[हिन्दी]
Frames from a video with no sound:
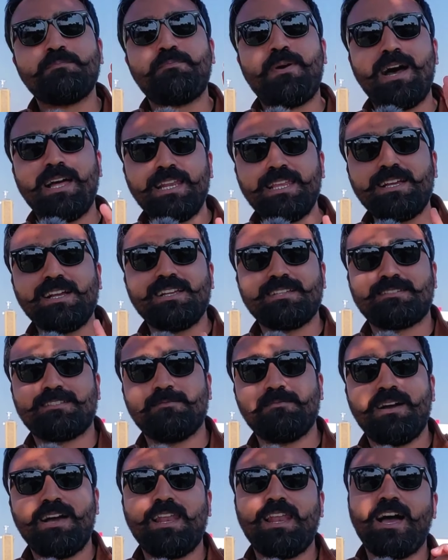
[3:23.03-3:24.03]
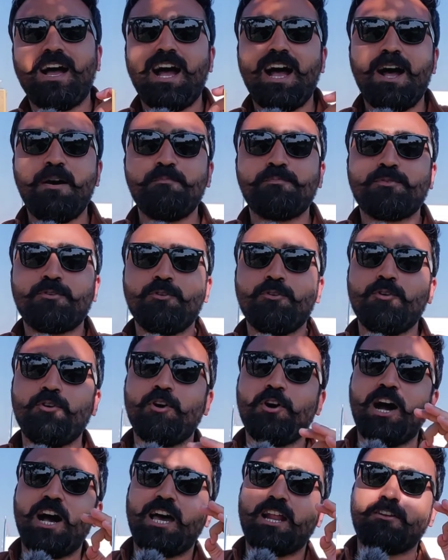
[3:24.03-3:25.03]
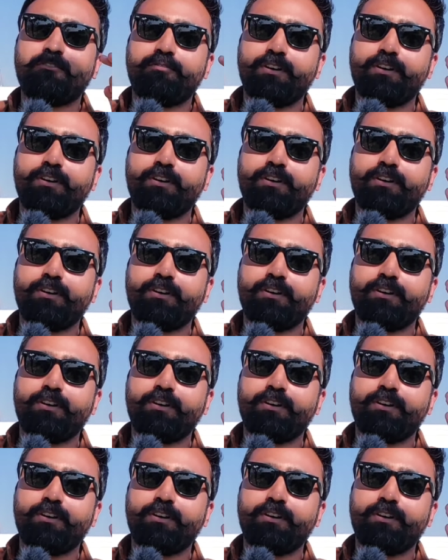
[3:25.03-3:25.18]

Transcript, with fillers: पानी का इस्तेमाल आपको हर